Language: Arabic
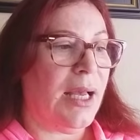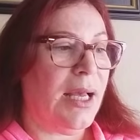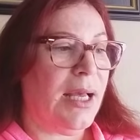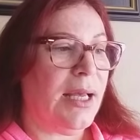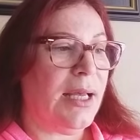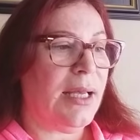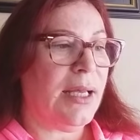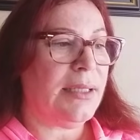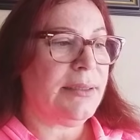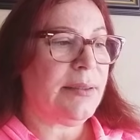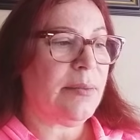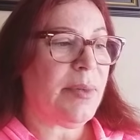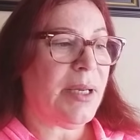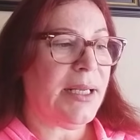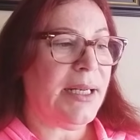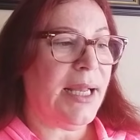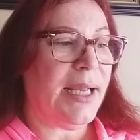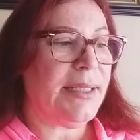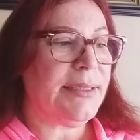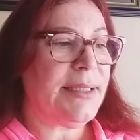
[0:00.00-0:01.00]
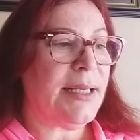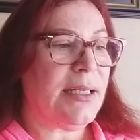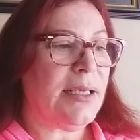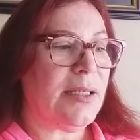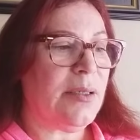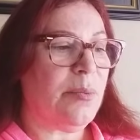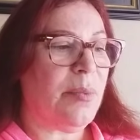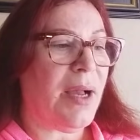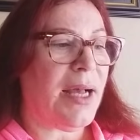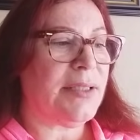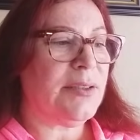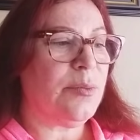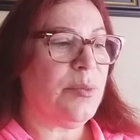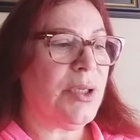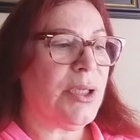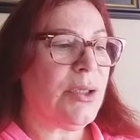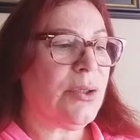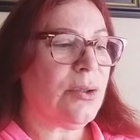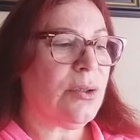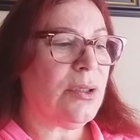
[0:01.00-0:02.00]
آه طبعا هيدا للبعض
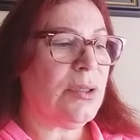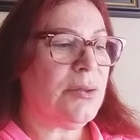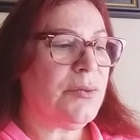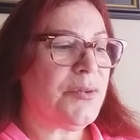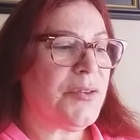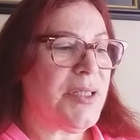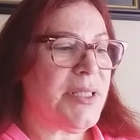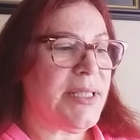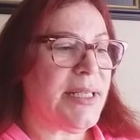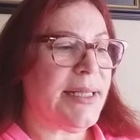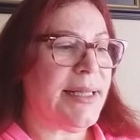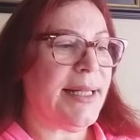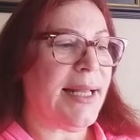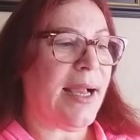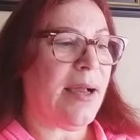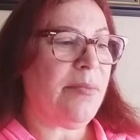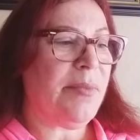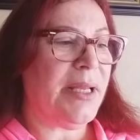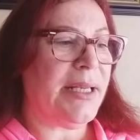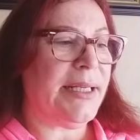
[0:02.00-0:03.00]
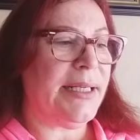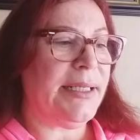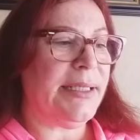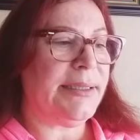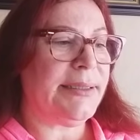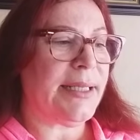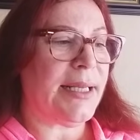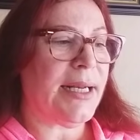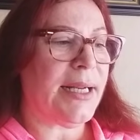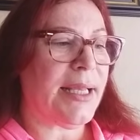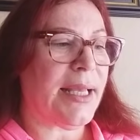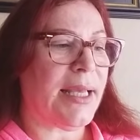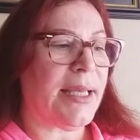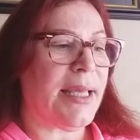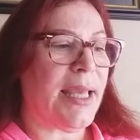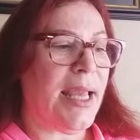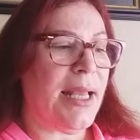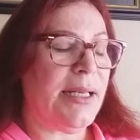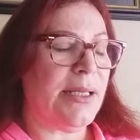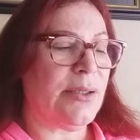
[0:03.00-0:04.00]
منكم فرصة العمل اللي تركها
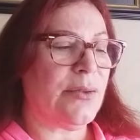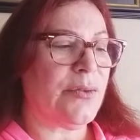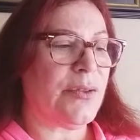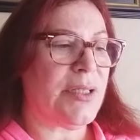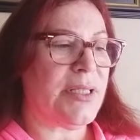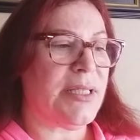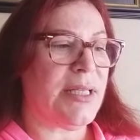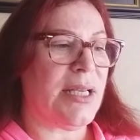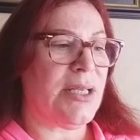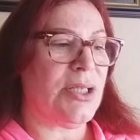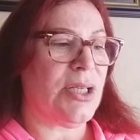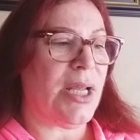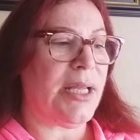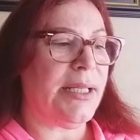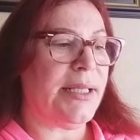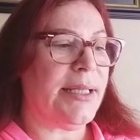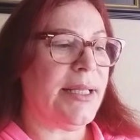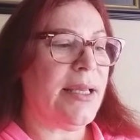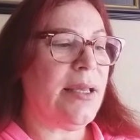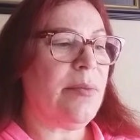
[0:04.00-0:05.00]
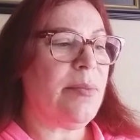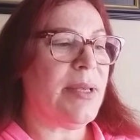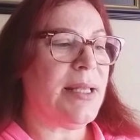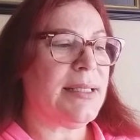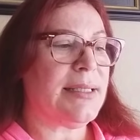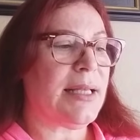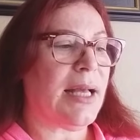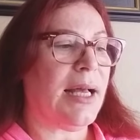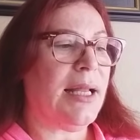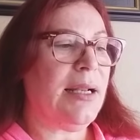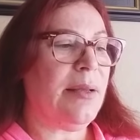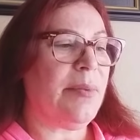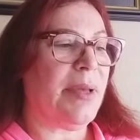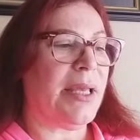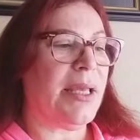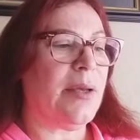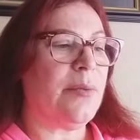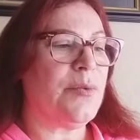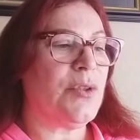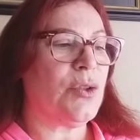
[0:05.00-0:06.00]
كانت فرصة جيدة بس على ما
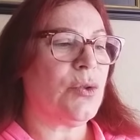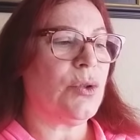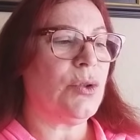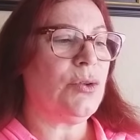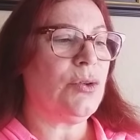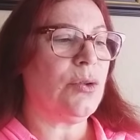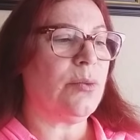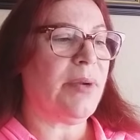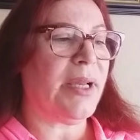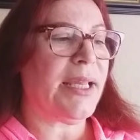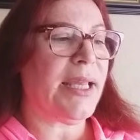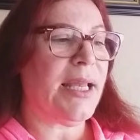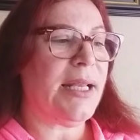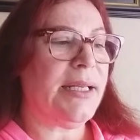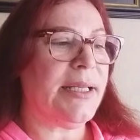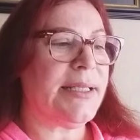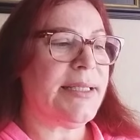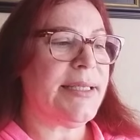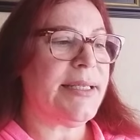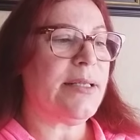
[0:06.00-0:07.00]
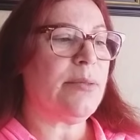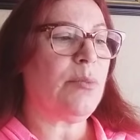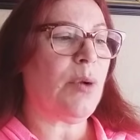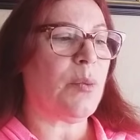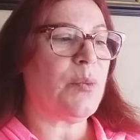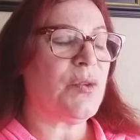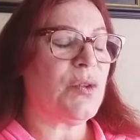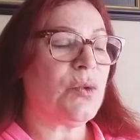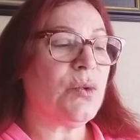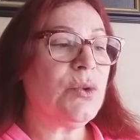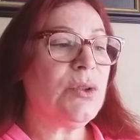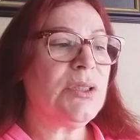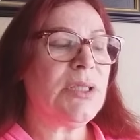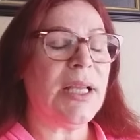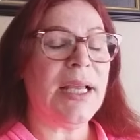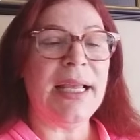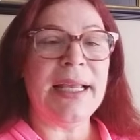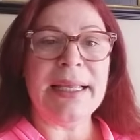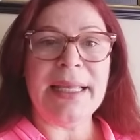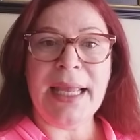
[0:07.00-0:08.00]
يبدو انه ما كان كتير مبسوط
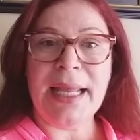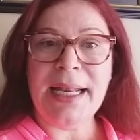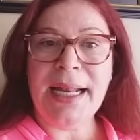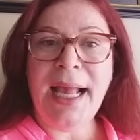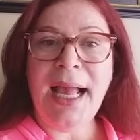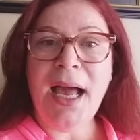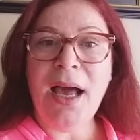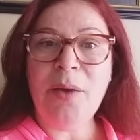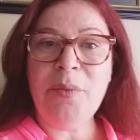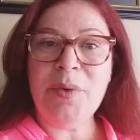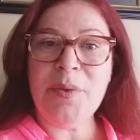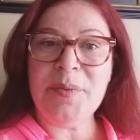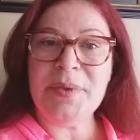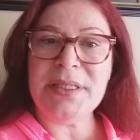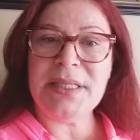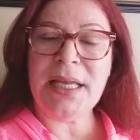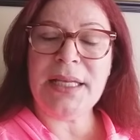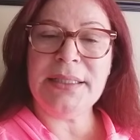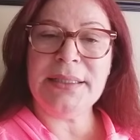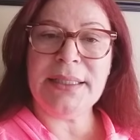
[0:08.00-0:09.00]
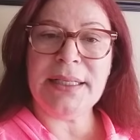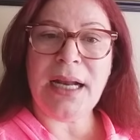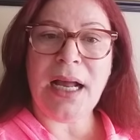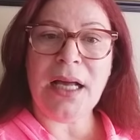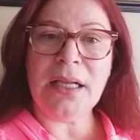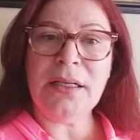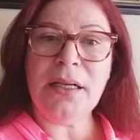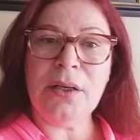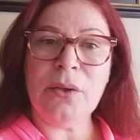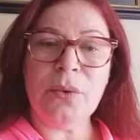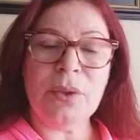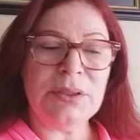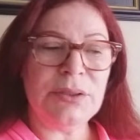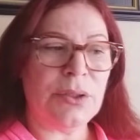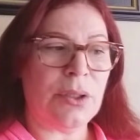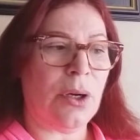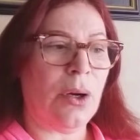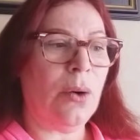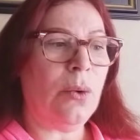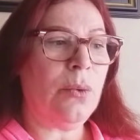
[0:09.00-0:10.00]
كان حابب يسيطر على
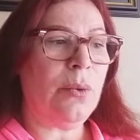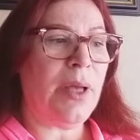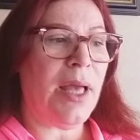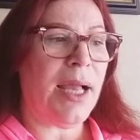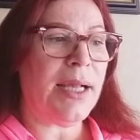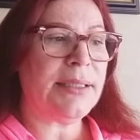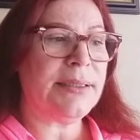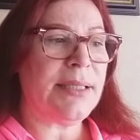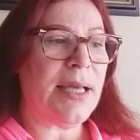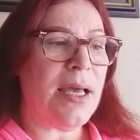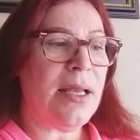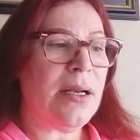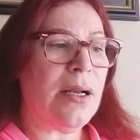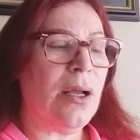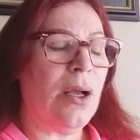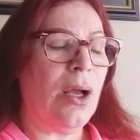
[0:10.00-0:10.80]
الوضع هو اكتر